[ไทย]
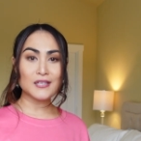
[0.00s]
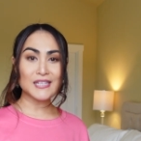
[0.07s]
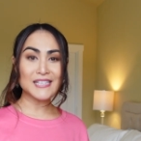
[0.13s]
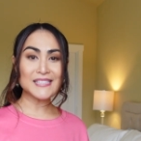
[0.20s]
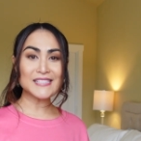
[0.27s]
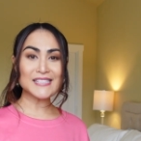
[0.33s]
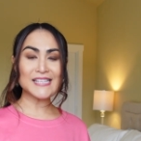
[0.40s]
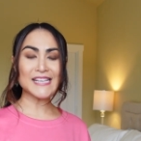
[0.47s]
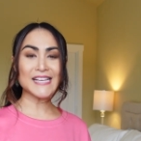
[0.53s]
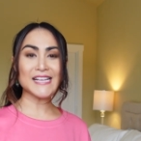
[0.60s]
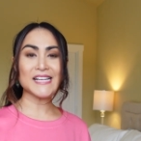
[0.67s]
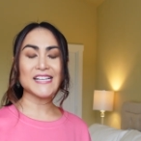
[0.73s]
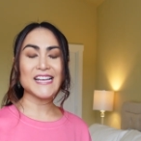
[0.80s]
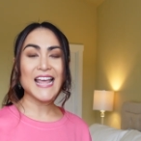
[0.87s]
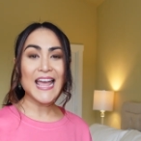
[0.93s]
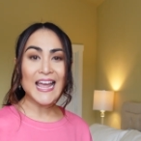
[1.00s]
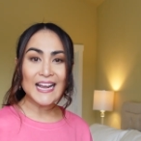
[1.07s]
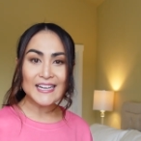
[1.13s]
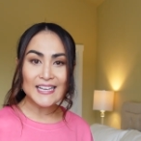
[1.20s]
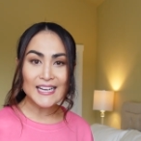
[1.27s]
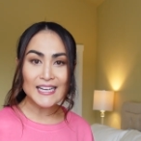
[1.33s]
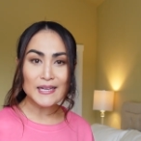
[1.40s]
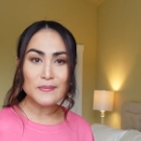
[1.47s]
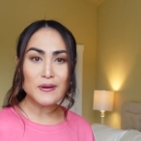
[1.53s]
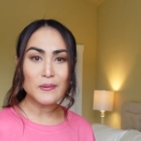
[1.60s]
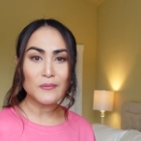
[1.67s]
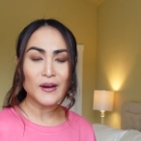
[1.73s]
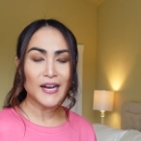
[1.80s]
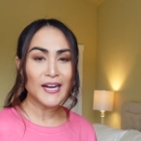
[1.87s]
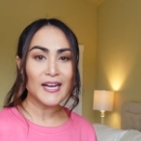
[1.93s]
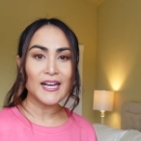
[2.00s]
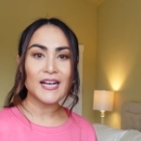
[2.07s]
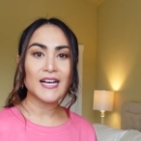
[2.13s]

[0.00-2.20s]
ขึ้นขีดแดงนะคะแบบว่า